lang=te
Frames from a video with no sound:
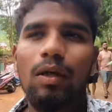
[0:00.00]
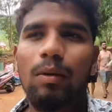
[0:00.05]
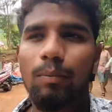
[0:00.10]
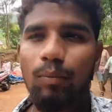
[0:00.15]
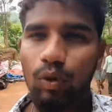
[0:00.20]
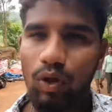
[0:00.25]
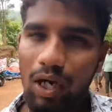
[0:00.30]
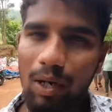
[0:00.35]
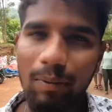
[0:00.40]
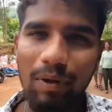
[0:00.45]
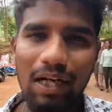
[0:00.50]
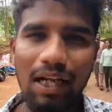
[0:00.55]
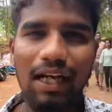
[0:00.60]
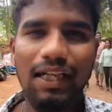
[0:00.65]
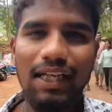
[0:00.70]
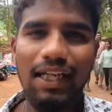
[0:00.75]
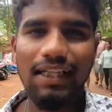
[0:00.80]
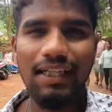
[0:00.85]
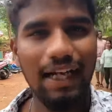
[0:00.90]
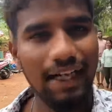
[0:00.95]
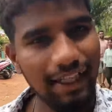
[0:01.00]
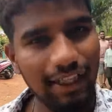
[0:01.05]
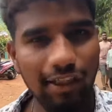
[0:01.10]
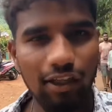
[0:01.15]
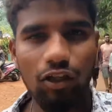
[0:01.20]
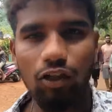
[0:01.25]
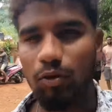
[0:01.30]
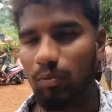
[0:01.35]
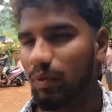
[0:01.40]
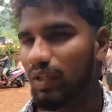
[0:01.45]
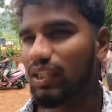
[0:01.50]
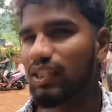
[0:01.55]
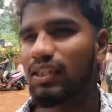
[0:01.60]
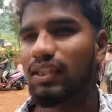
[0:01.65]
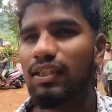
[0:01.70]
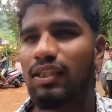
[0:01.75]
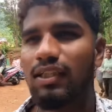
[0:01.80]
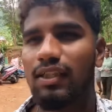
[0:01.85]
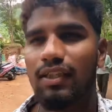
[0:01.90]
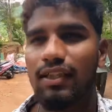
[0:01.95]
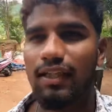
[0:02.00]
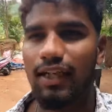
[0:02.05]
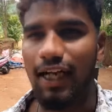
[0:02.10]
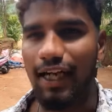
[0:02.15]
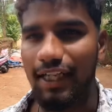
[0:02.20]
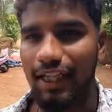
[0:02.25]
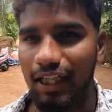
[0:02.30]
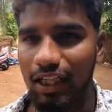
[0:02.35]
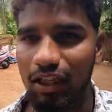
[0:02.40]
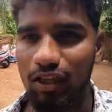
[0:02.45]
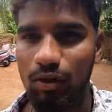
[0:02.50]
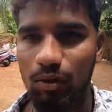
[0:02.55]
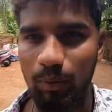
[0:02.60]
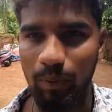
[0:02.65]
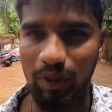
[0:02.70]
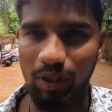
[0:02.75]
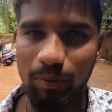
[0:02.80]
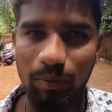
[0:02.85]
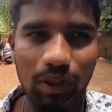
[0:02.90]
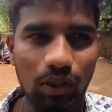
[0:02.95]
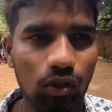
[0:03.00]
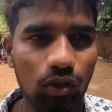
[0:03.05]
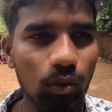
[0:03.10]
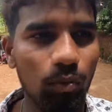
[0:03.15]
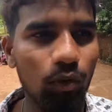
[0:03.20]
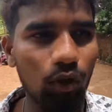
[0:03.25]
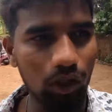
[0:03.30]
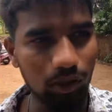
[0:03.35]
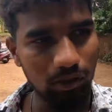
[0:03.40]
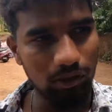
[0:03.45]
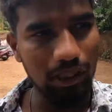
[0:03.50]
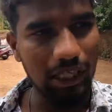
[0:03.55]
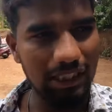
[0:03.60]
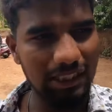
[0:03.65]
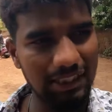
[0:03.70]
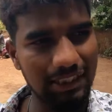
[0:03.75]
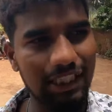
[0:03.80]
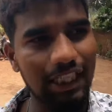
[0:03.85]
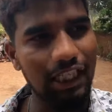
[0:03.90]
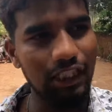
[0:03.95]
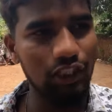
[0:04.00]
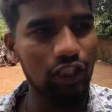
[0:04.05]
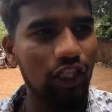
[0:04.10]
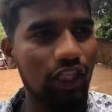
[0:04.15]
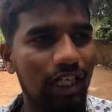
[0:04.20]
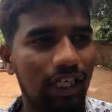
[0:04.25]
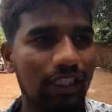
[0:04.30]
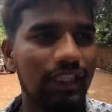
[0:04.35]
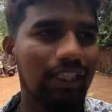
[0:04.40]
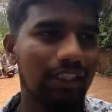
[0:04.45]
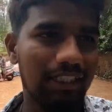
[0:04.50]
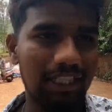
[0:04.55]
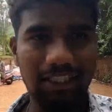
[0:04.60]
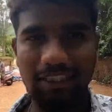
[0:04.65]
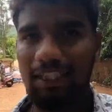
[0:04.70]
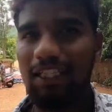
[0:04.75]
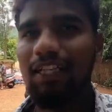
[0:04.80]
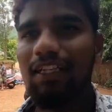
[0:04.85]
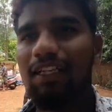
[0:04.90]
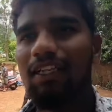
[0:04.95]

పురా మిలాకే ఎయిట్ హండ్రెడ్ రూపీస్ ఎయిట్ హండ్రెడ్ రూపీస్ మీద తుమ్లో అచ్చి ఎంజాయ్ కరికి జాతే